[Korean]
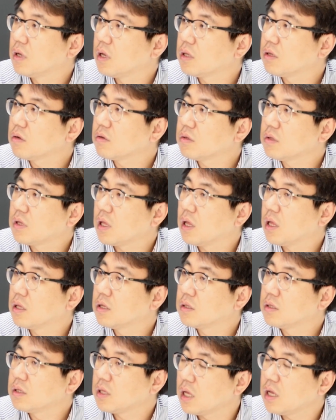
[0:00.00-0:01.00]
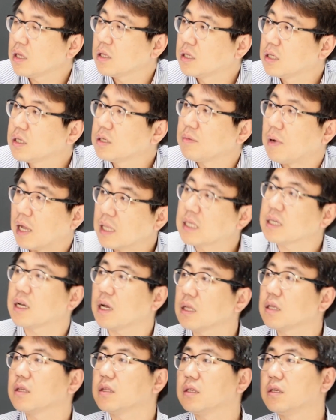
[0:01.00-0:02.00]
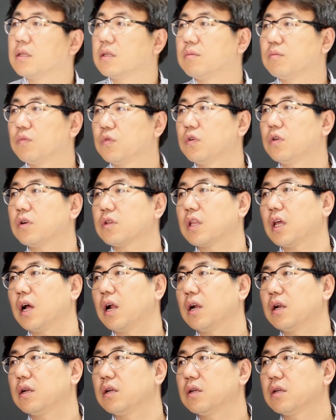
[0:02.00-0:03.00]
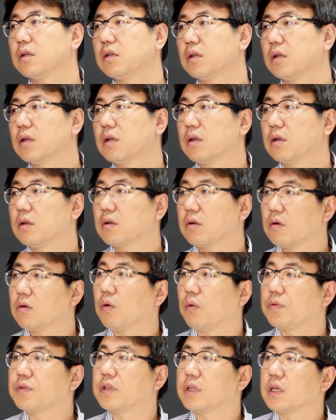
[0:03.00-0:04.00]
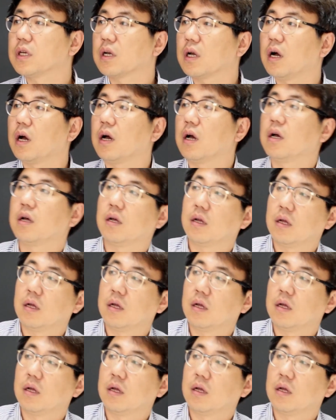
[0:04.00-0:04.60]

해석은 되는데, 지금 아직까지는 뭐 이렇다 할 없으니까.